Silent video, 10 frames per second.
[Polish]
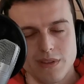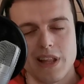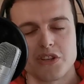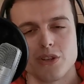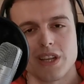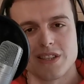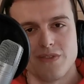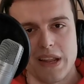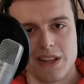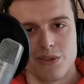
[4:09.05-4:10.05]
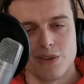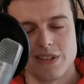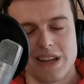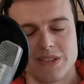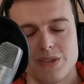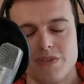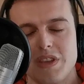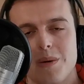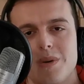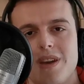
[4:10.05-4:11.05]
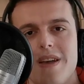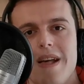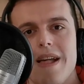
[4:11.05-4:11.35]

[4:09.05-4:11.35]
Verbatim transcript: dlaczego tak zwany to zaraz rozwiniemy,